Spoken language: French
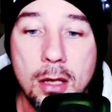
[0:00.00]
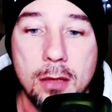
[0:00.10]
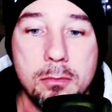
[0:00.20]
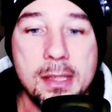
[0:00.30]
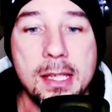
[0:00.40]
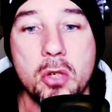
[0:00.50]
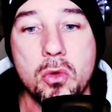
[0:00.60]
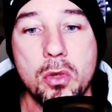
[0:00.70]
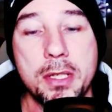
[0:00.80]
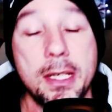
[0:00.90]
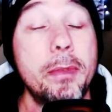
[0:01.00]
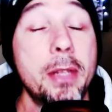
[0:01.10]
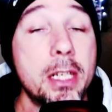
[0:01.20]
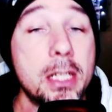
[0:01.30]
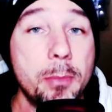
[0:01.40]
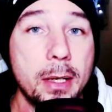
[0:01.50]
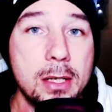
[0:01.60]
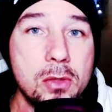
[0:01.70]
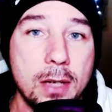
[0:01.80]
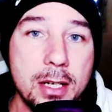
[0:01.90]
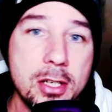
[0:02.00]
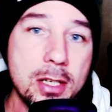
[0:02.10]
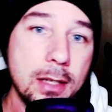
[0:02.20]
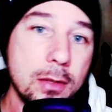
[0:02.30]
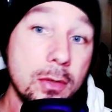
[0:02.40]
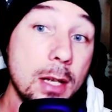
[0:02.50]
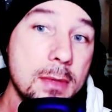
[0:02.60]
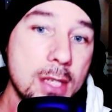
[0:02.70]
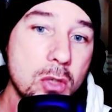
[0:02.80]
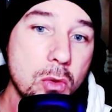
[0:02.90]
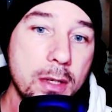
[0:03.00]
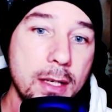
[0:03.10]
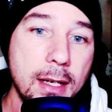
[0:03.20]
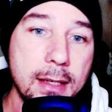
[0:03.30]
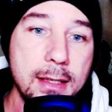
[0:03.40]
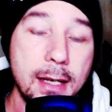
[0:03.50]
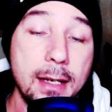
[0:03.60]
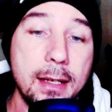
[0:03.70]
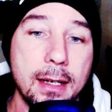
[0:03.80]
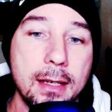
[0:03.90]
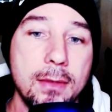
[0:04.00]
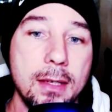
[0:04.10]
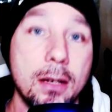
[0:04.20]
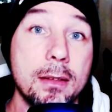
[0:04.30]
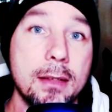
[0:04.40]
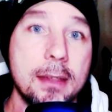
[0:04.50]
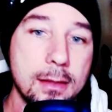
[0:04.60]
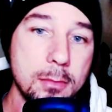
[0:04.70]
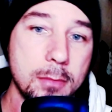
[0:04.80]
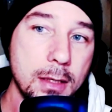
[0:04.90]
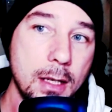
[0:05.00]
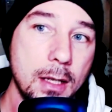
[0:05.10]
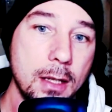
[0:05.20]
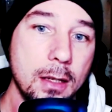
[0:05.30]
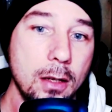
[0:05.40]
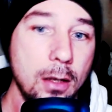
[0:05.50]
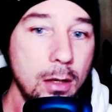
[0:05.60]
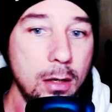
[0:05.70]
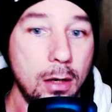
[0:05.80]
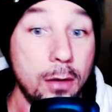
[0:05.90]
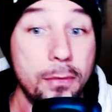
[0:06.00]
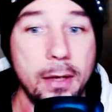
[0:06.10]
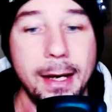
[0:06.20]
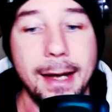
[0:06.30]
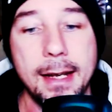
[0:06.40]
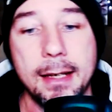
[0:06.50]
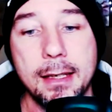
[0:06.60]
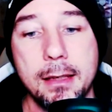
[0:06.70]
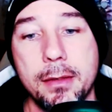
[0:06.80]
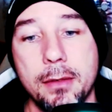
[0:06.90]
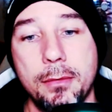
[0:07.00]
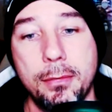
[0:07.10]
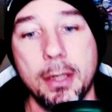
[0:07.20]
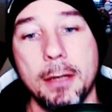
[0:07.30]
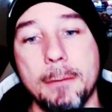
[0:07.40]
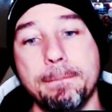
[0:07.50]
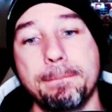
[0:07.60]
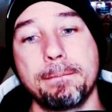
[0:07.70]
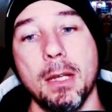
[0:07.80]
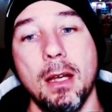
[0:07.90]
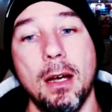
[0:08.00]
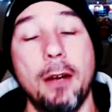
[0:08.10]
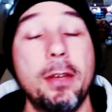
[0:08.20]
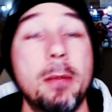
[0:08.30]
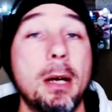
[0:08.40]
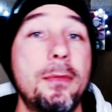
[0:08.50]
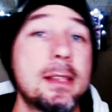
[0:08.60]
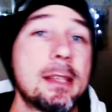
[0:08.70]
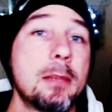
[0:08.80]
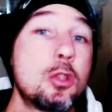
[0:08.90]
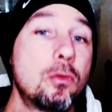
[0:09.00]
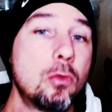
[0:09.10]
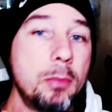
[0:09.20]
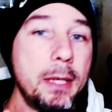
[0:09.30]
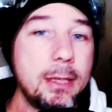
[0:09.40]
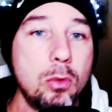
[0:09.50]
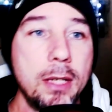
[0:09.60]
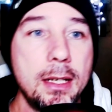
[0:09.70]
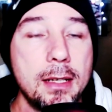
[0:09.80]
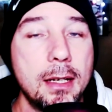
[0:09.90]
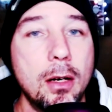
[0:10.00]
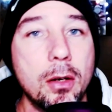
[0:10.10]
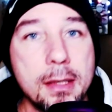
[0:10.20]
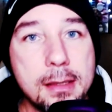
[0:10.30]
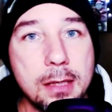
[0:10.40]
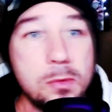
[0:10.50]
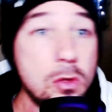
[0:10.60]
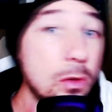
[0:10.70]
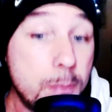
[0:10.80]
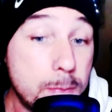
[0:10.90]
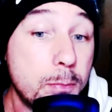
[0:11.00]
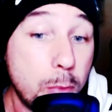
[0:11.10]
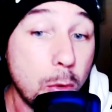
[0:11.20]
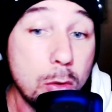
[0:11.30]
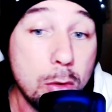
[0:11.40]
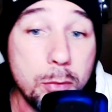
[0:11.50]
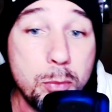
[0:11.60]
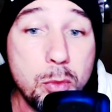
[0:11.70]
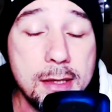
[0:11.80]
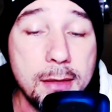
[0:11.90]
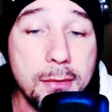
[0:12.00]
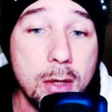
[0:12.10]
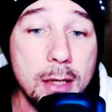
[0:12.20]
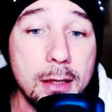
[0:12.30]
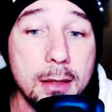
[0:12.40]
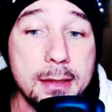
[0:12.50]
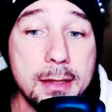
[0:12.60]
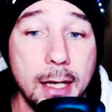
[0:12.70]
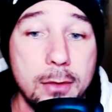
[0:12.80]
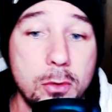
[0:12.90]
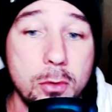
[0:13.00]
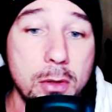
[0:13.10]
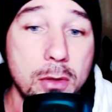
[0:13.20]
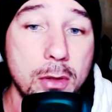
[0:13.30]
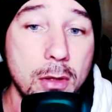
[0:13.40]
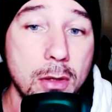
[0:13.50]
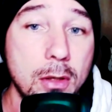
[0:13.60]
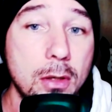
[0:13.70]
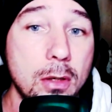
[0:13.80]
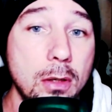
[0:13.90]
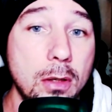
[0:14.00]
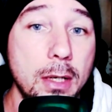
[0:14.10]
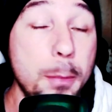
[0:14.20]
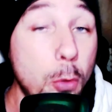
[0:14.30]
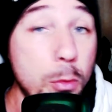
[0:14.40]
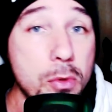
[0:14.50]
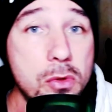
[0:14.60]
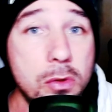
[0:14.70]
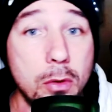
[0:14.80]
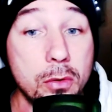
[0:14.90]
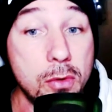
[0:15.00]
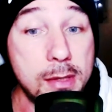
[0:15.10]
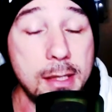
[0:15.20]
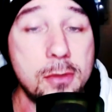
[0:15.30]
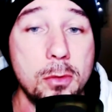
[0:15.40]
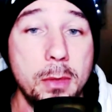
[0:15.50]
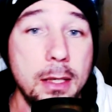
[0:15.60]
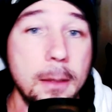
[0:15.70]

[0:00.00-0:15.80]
Mise à jour. J'en avais déjà parlé sur la chaîne de la mise à jour qui, allait arriver en décembre. Euh, enfin, elle arrive. Voilà. Enfin bref les amis, je vous mets tous les liens en description pour que vous puissiez voir directement euh, les promotions de cette semaine